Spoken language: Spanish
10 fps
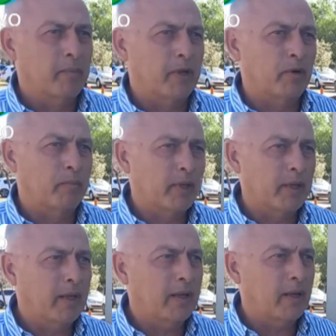Pero
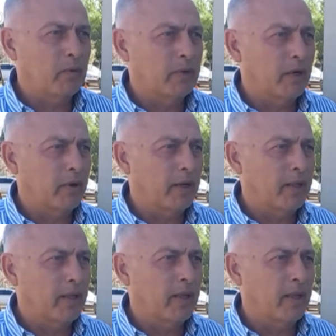por ahí hay algunas
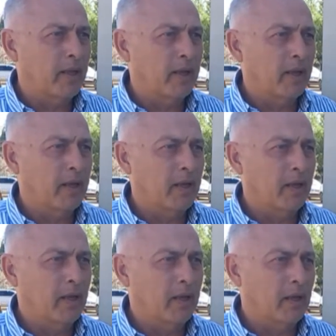localidades
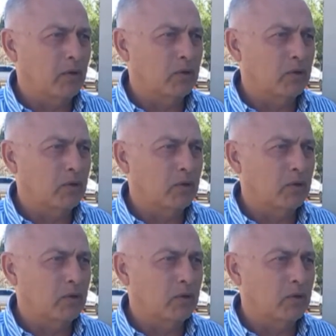que,